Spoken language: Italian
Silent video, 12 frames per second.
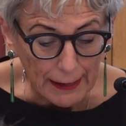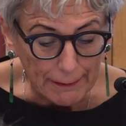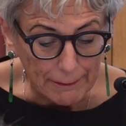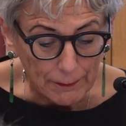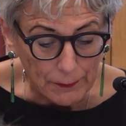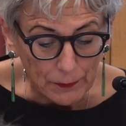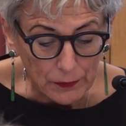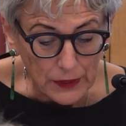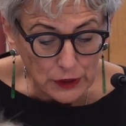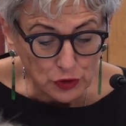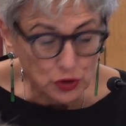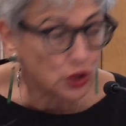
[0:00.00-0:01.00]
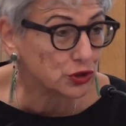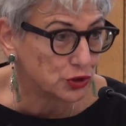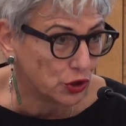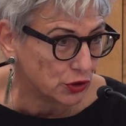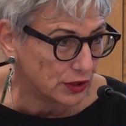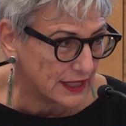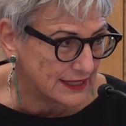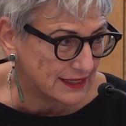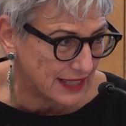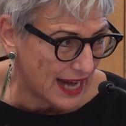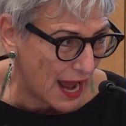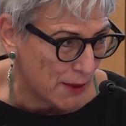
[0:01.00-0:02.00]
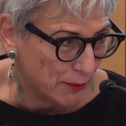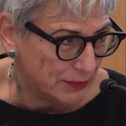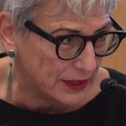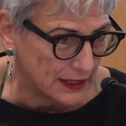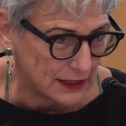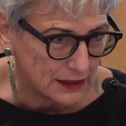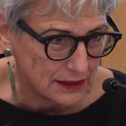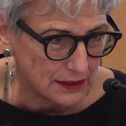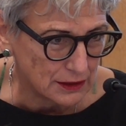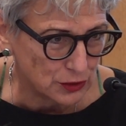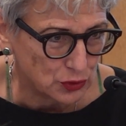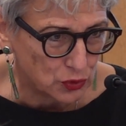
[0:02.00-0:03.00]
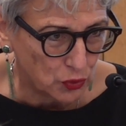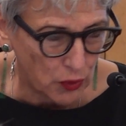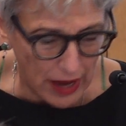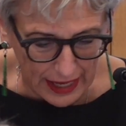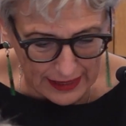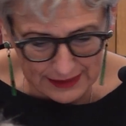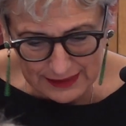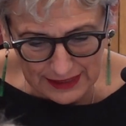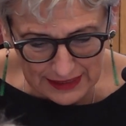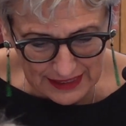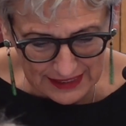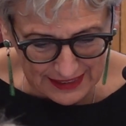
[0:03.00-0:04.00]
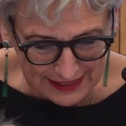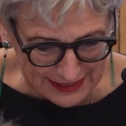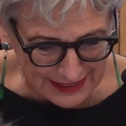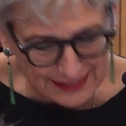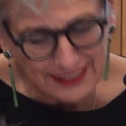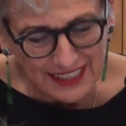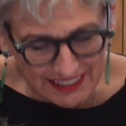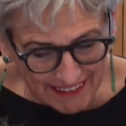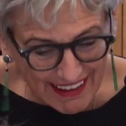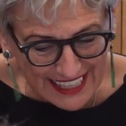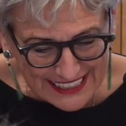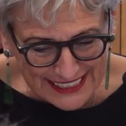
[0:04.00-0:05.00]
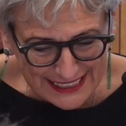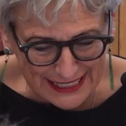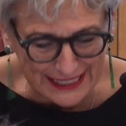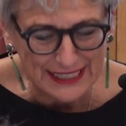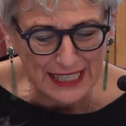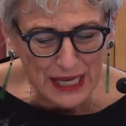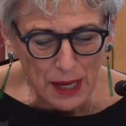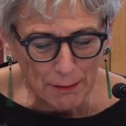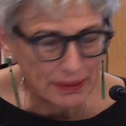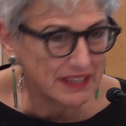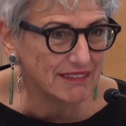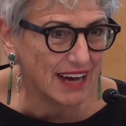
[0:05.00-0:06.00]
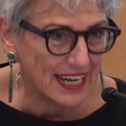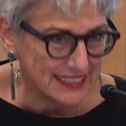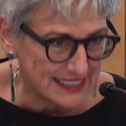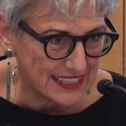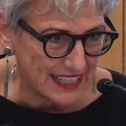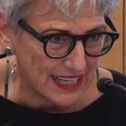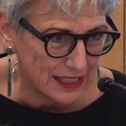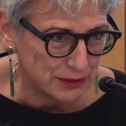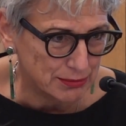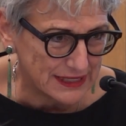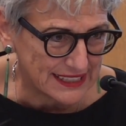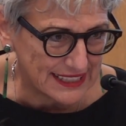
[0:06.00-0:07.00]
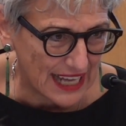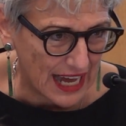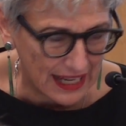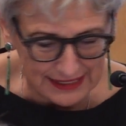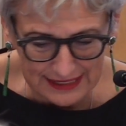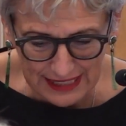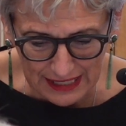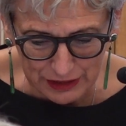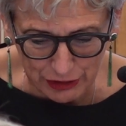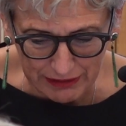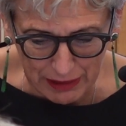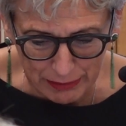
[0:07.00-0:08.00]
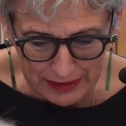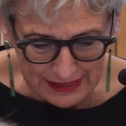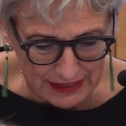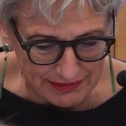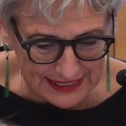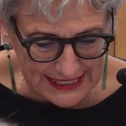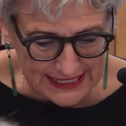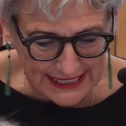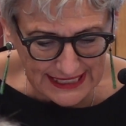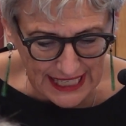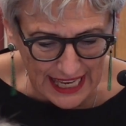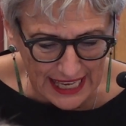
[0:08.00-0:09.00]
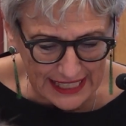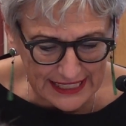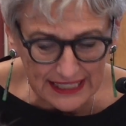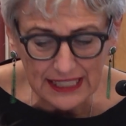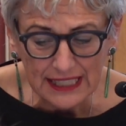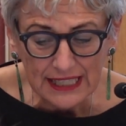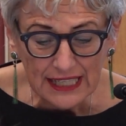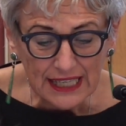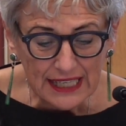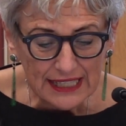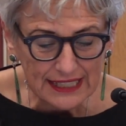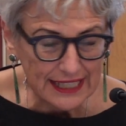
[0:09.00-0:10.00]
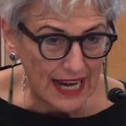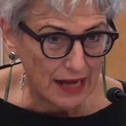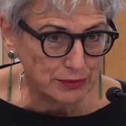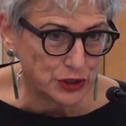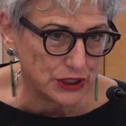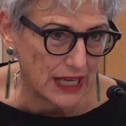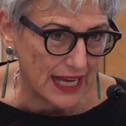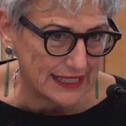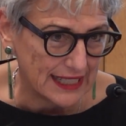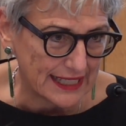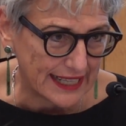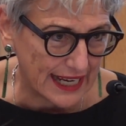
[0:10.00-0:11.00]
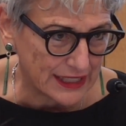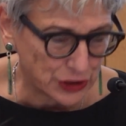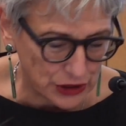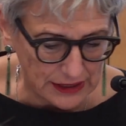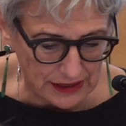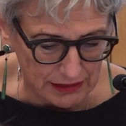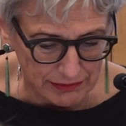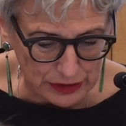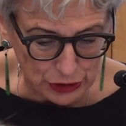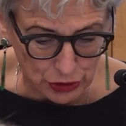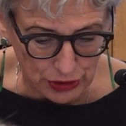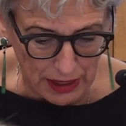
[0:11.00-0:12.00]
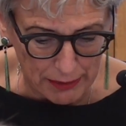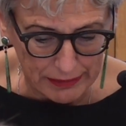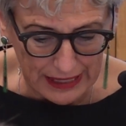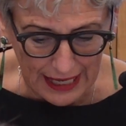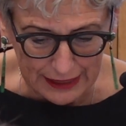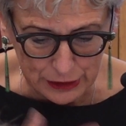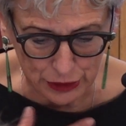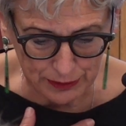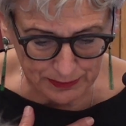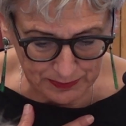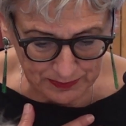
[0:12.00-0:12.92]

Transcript: ehm, sono entrambi due scri eh, scriventi privati della libertà dal novembre del 26 Gramsci è nel carcere di San Vittore a Milano